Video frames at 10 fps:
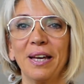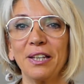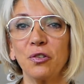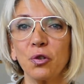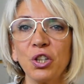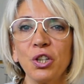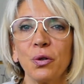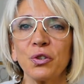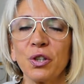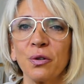Il se dit,
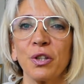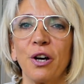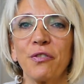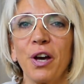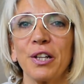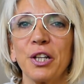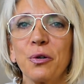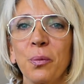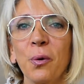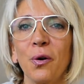tiens, on a affaire à des
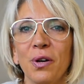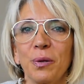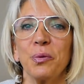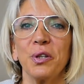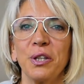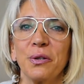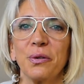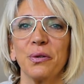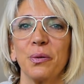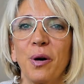gourmands, et puis
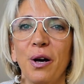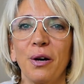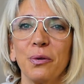bah,